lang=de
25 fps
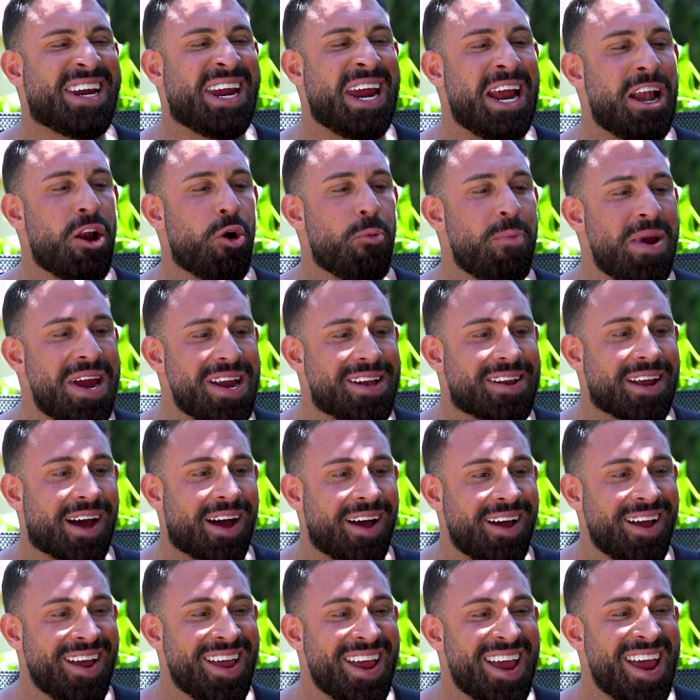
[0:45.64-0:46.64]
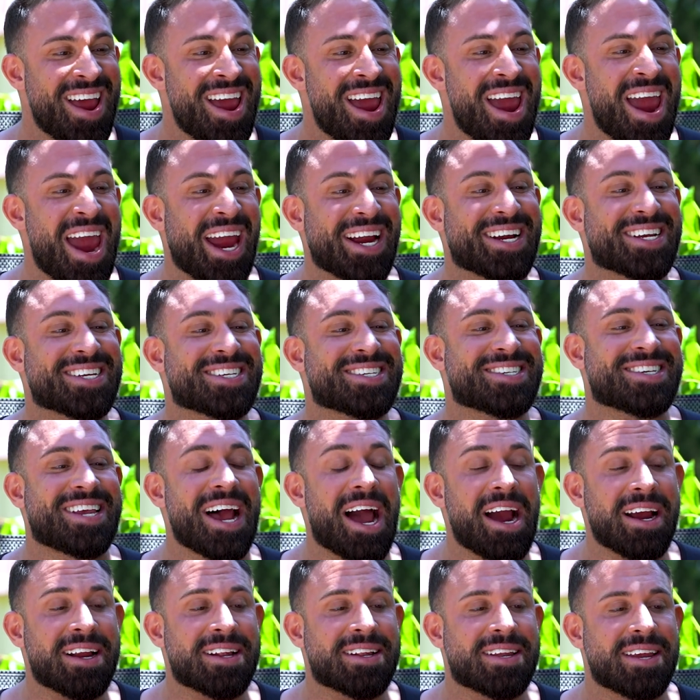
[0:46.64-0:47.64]
Kilometer
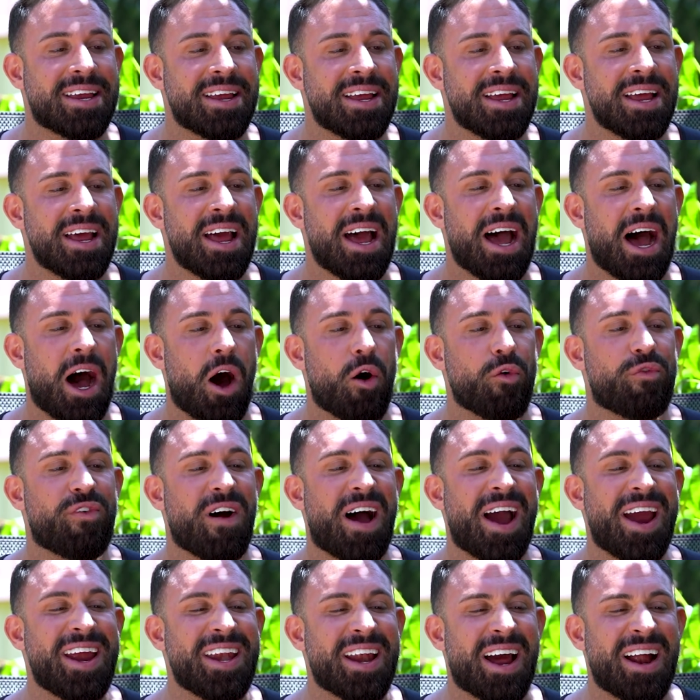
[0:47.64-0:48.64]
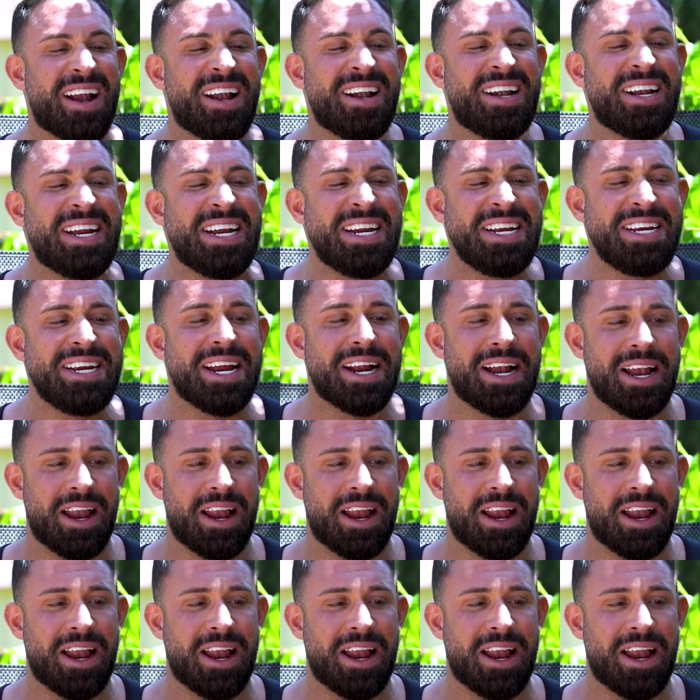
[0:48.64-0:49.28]
exakt auf einer Linie